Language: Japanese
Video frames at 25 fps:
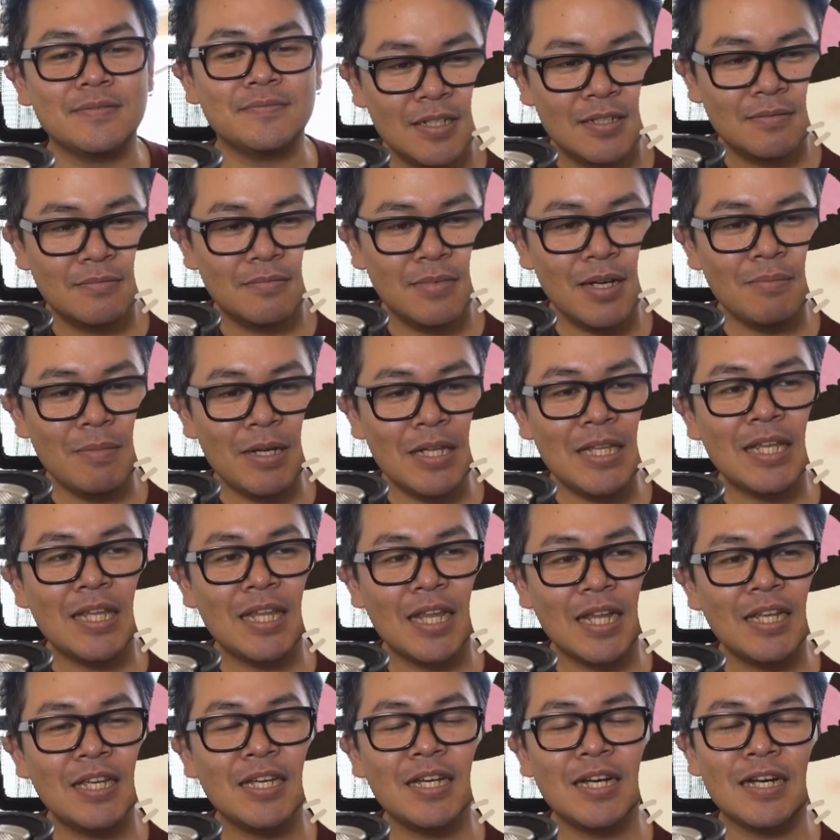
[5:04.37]
まあまた
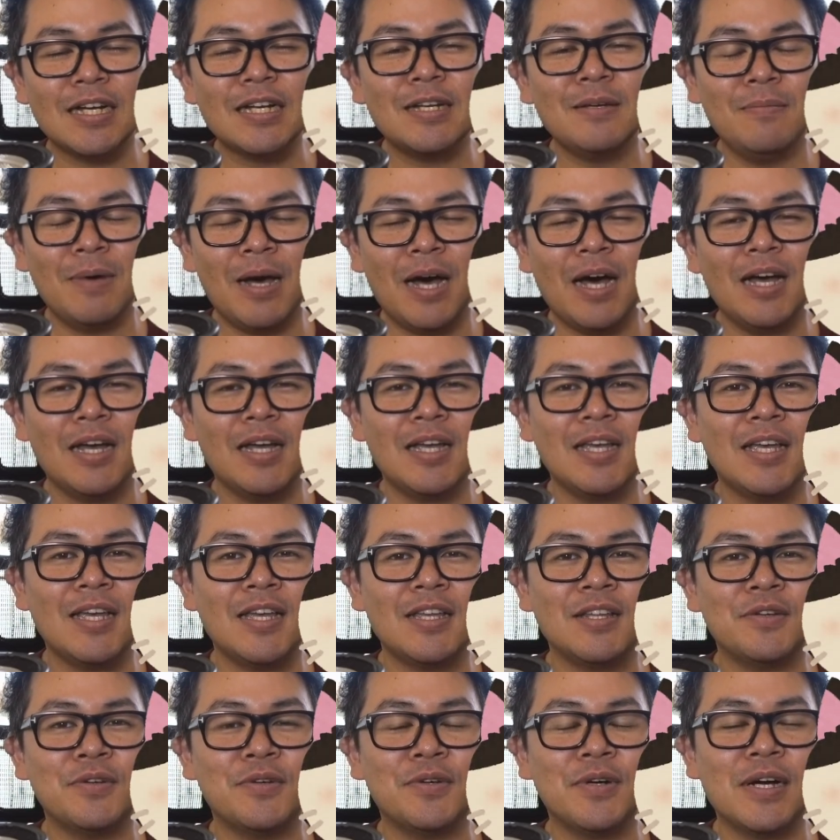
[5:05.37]
何かあれば、
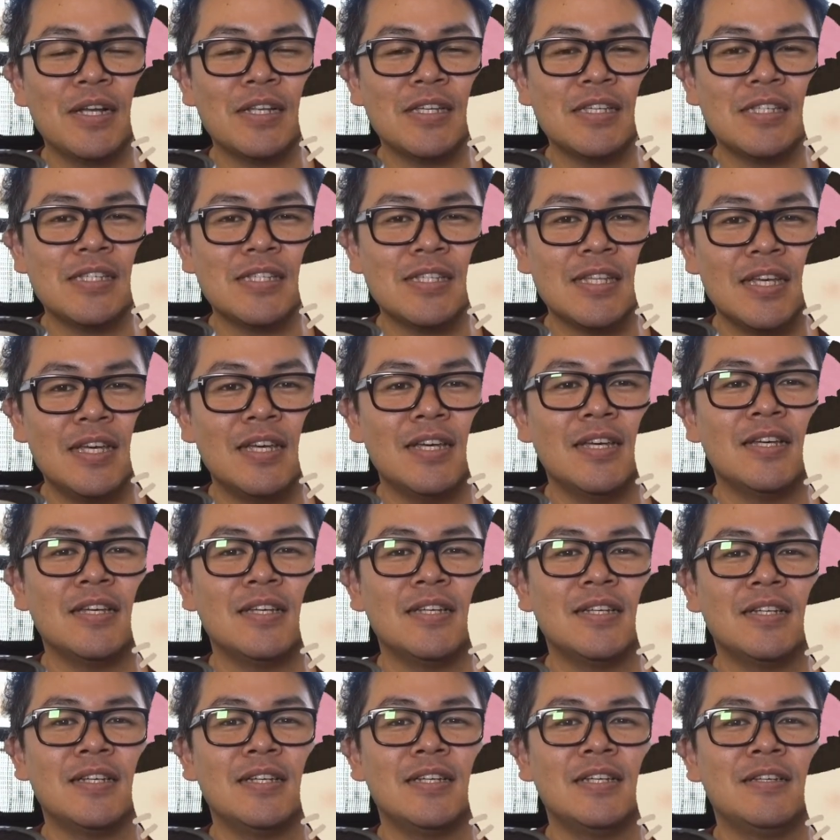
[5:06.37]
動画にして
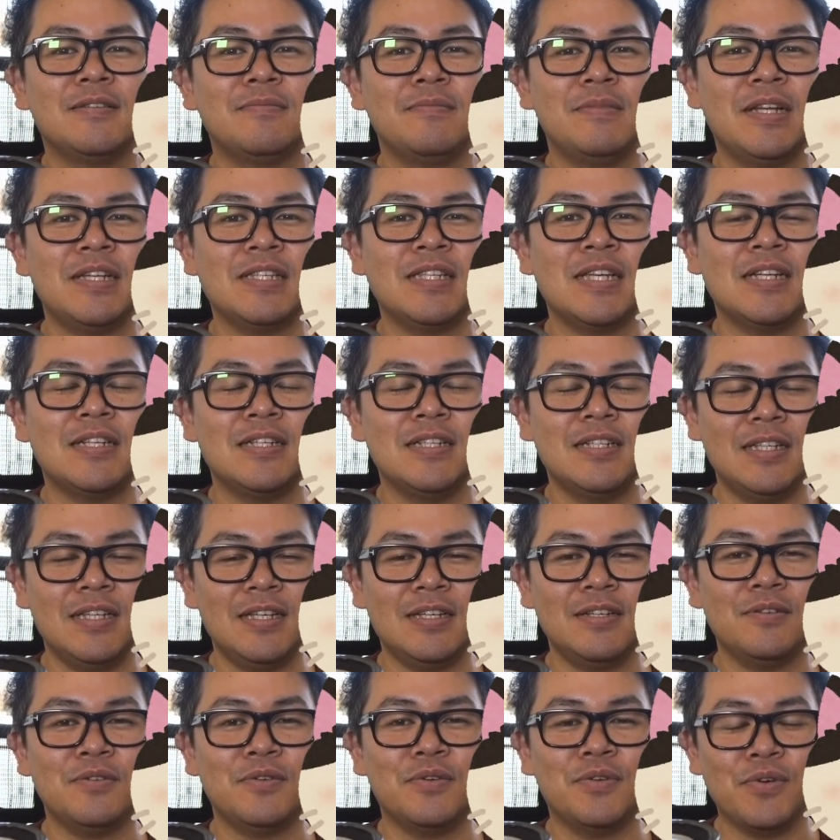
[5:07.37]
皆さんに
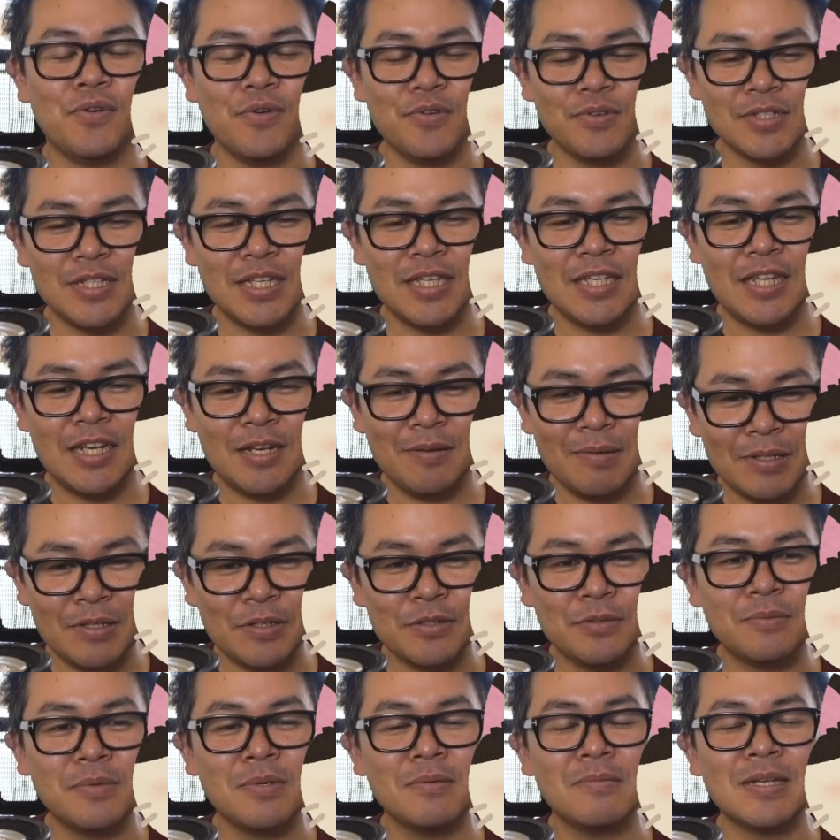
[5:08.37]
ね、ご報告できれば
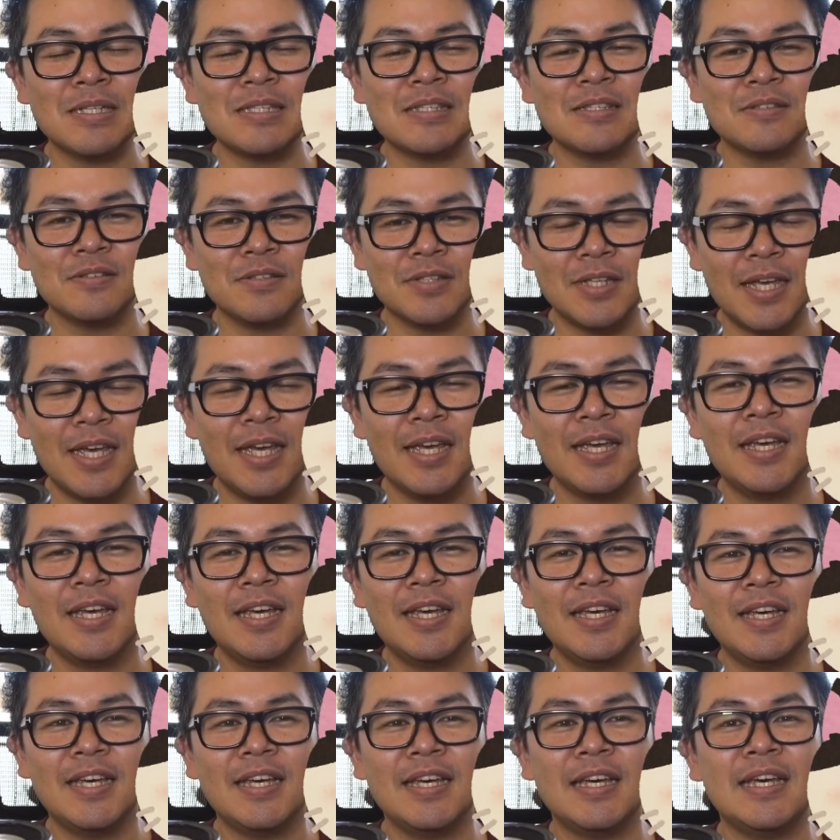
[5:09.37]
と思いますので、
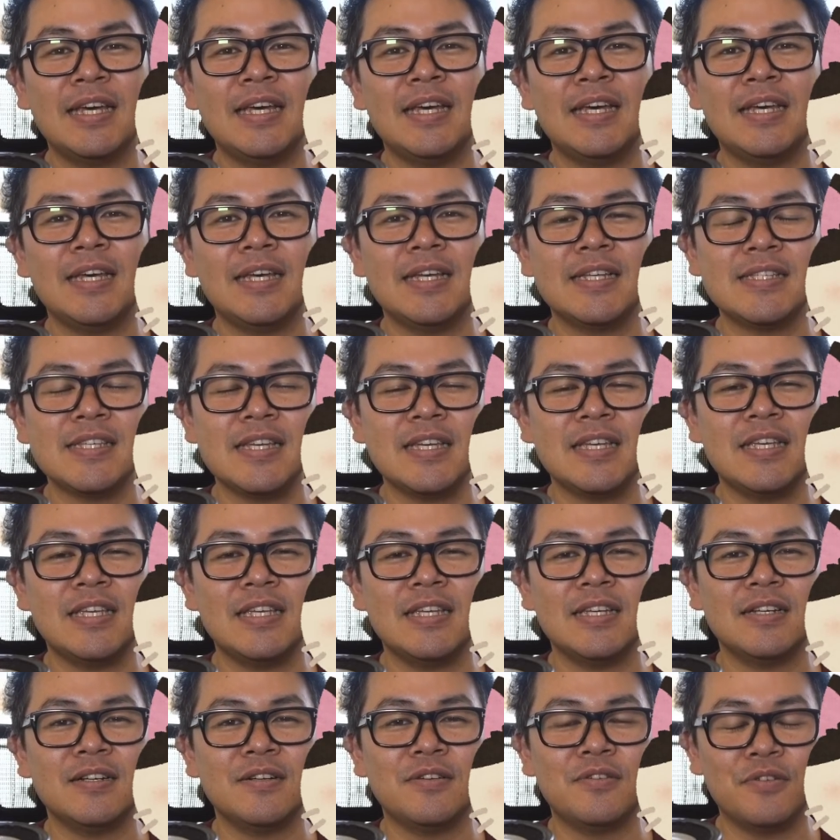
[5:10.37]
ぜ
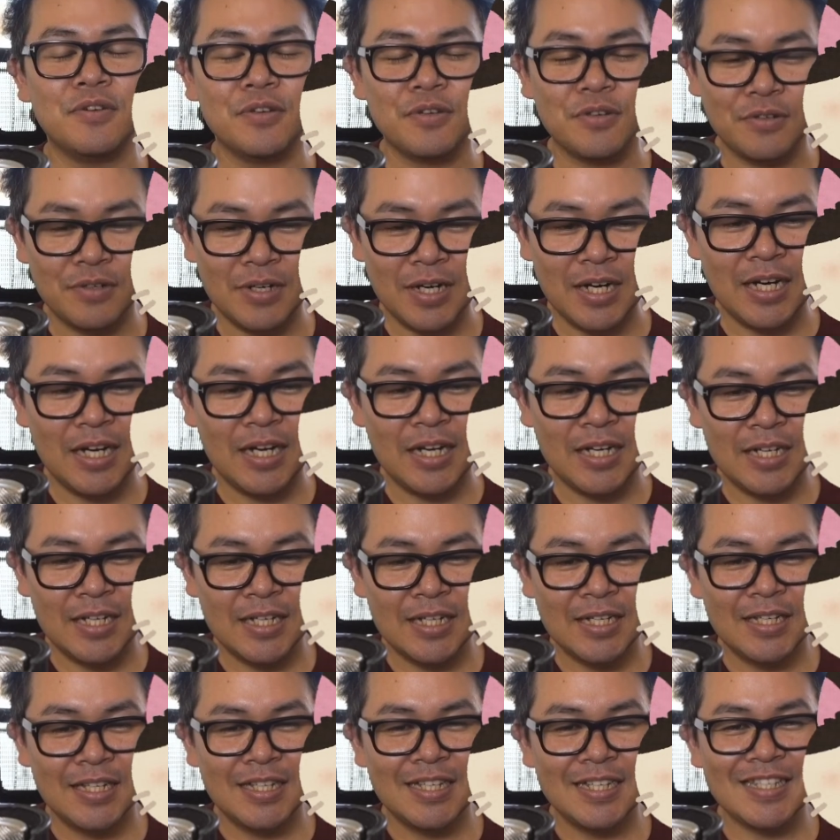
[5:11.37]
ひ高評価、
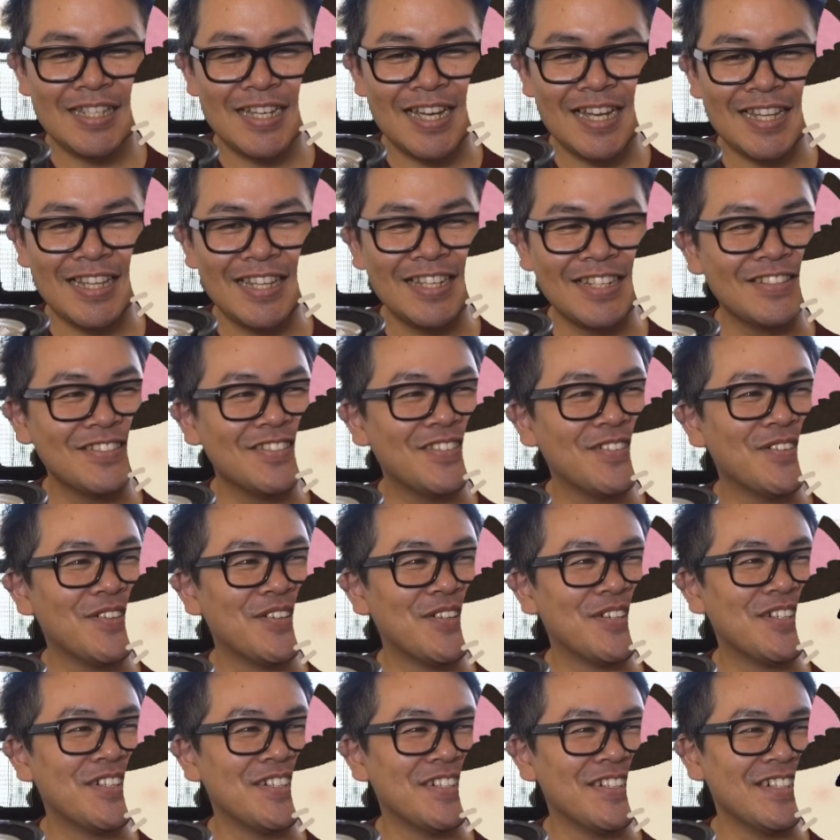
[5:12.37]
チャンネル登
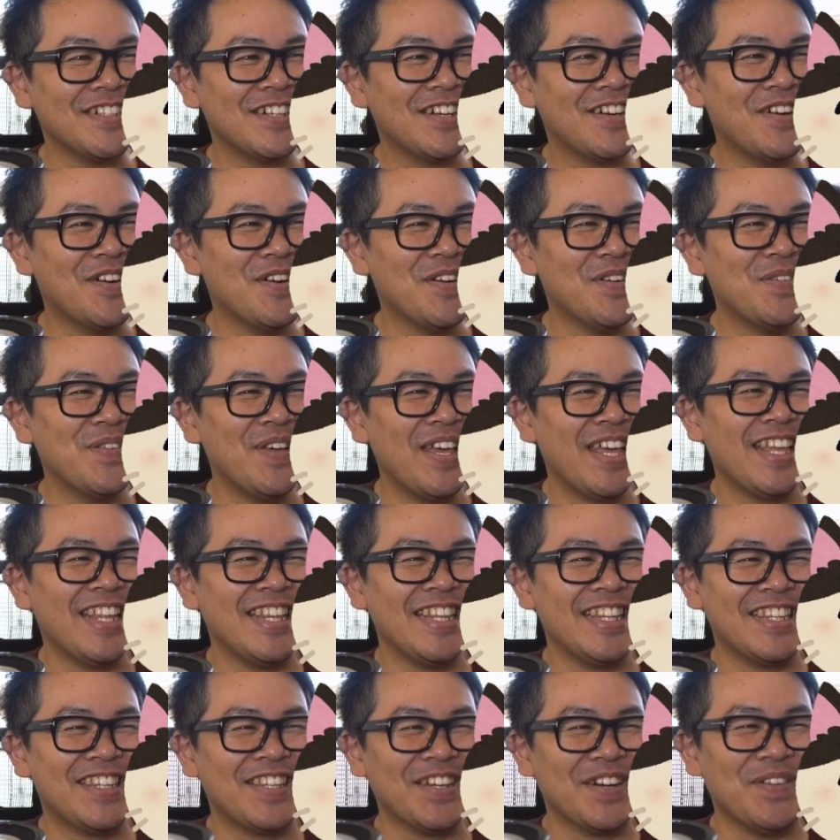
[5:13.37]
録、
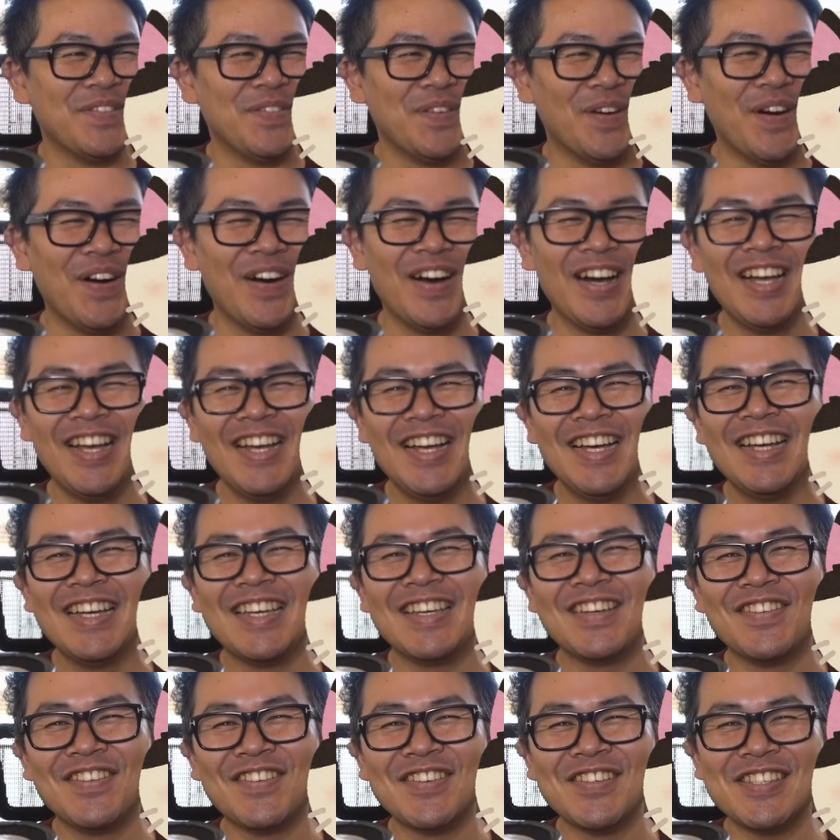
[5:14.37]
コメントも
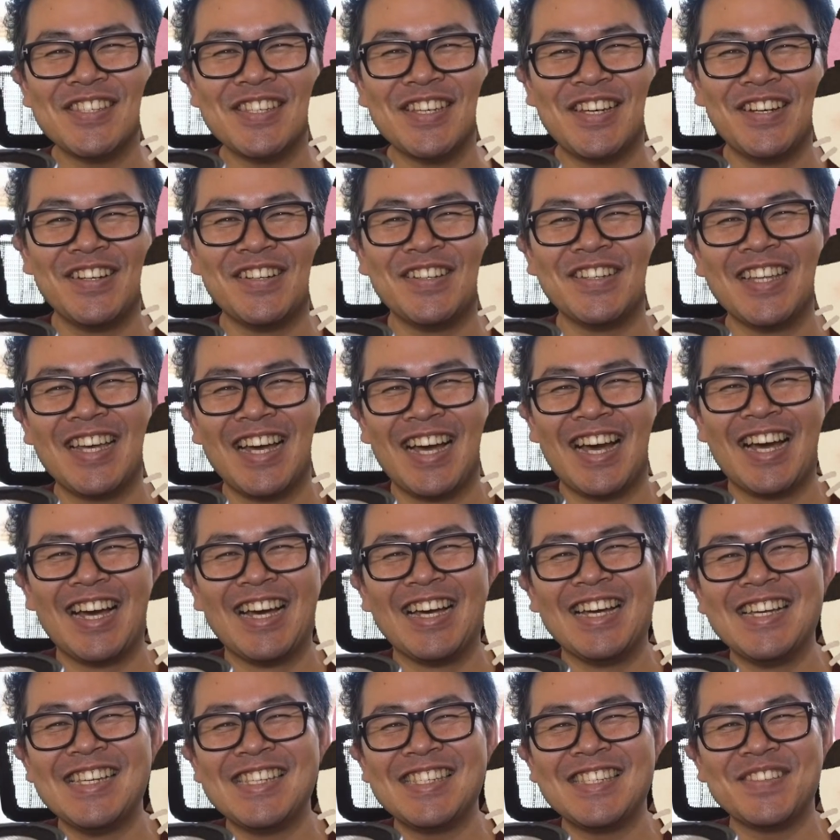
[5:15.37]
よろしくお
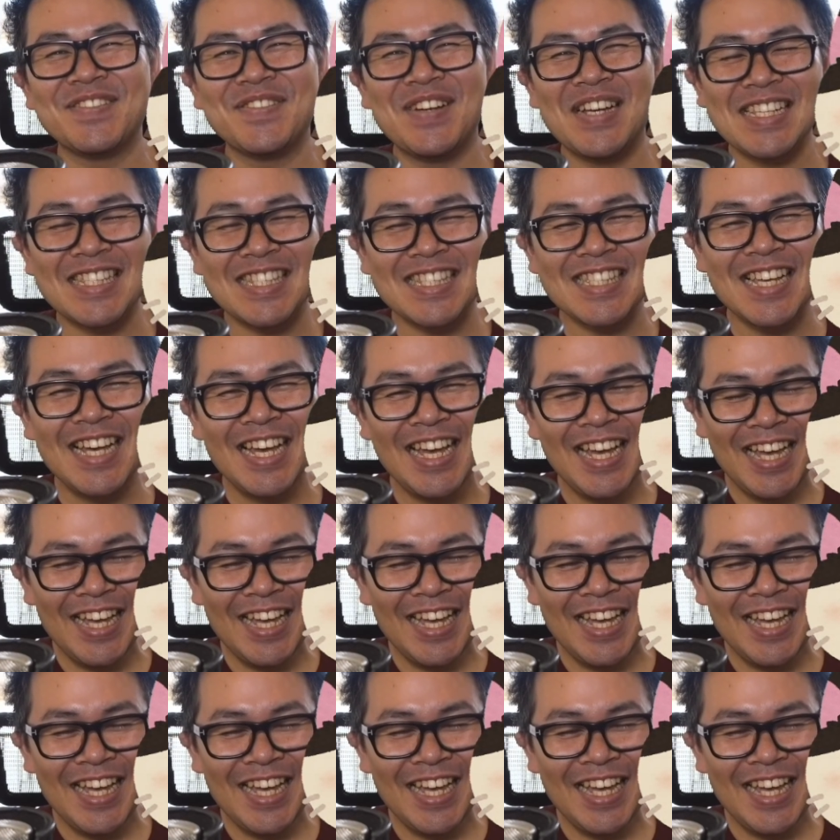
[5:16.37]
願いします。